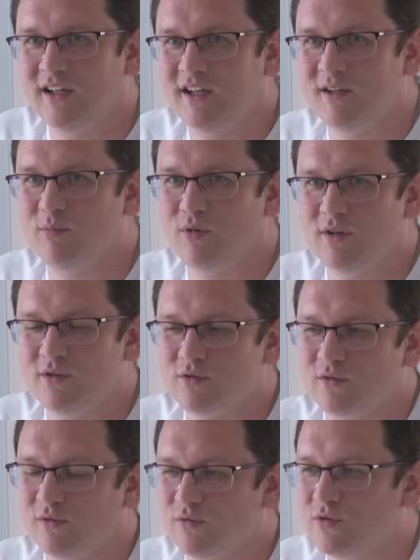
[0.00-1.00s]
Они поняли,
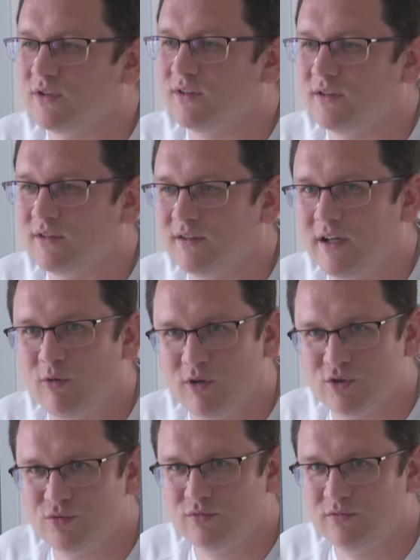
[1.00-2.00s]
что уже я
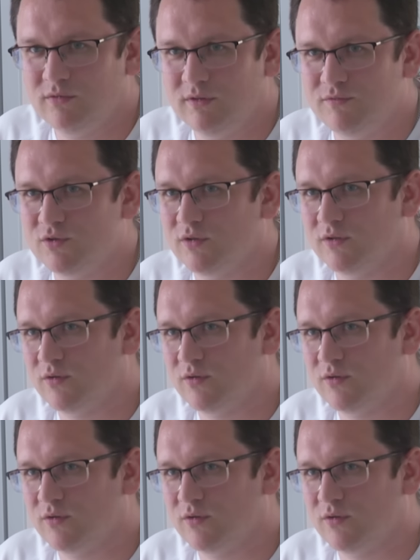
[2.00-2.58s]
ухожу, и все.